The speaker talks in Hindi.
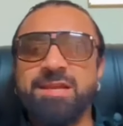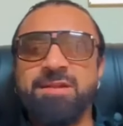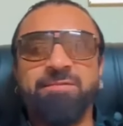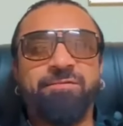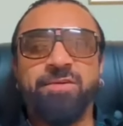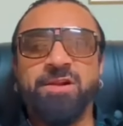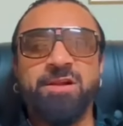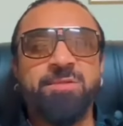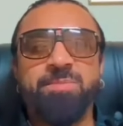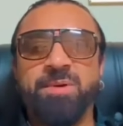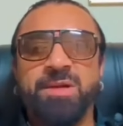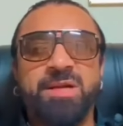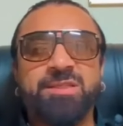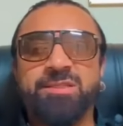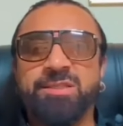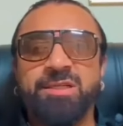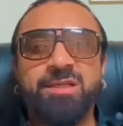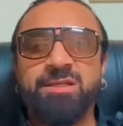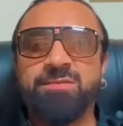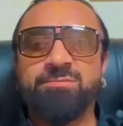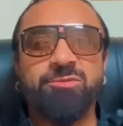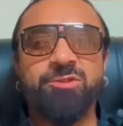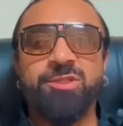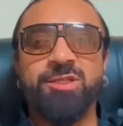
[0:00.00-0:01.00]
ये नफरत भरा
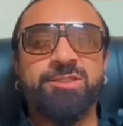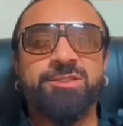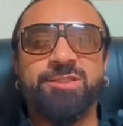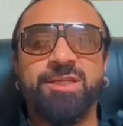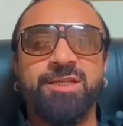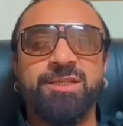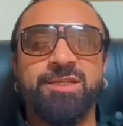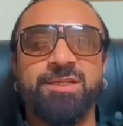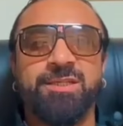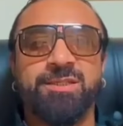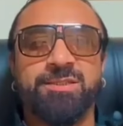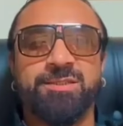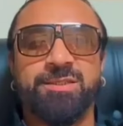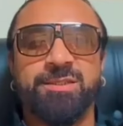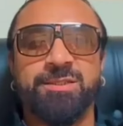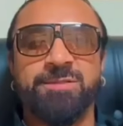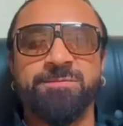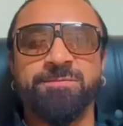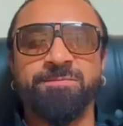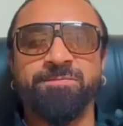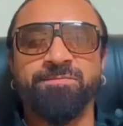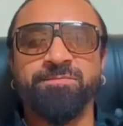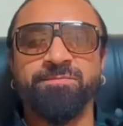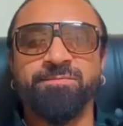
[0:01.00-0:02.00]
चलन मुझे अच्छा नहीं लगता
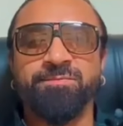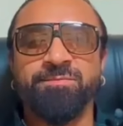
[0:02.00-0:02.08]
